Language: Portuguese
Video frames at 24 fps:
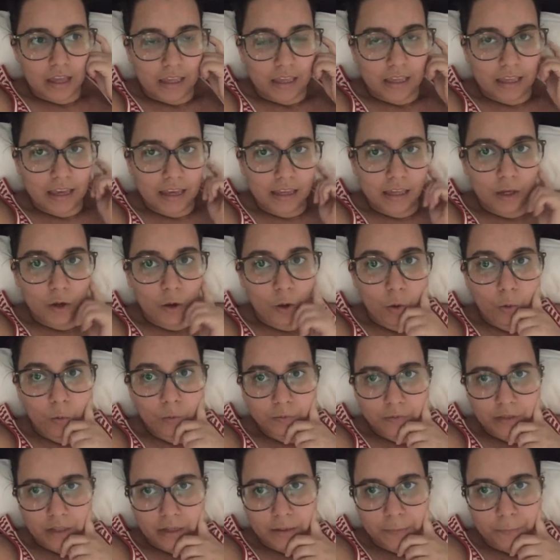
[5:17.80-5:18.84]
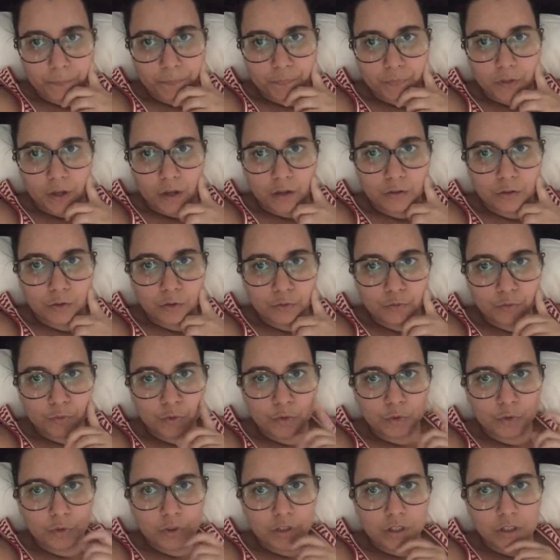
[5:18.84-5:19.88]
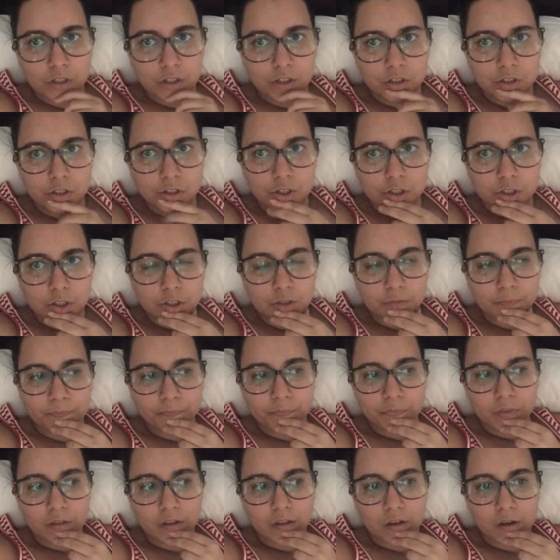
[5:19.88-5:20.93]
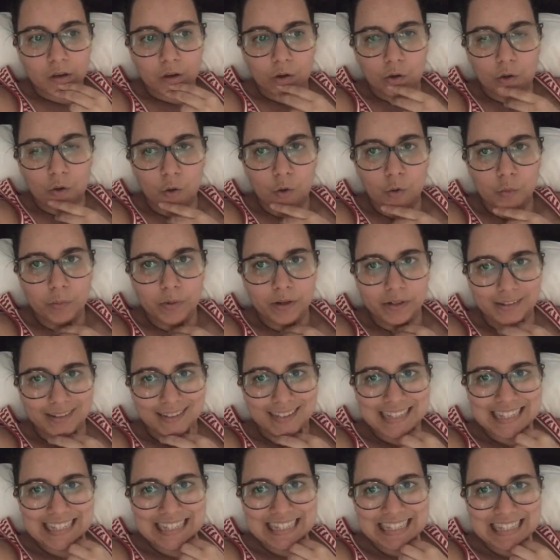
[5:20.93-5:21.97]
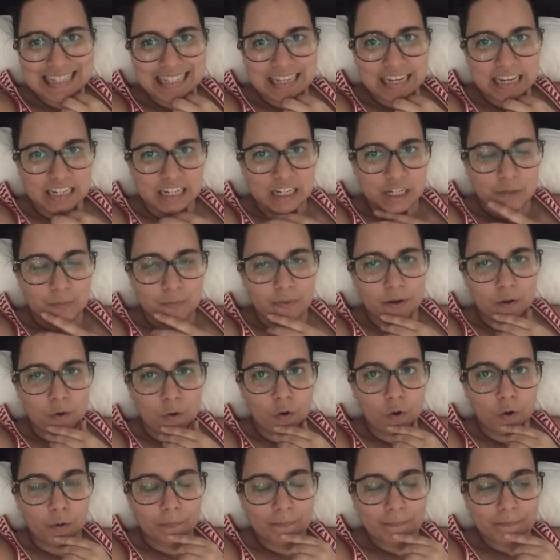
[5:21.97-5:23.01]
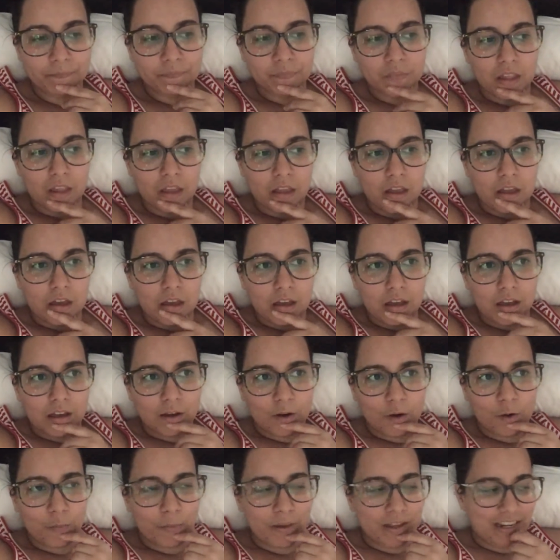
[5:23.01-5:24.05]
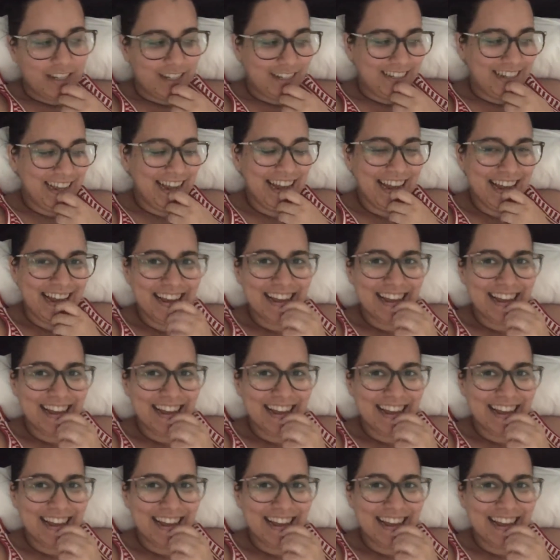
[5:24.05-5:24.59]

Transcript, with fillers: E aí ontem, num dos Ubers que a gente pegou... Uberista. Uberista.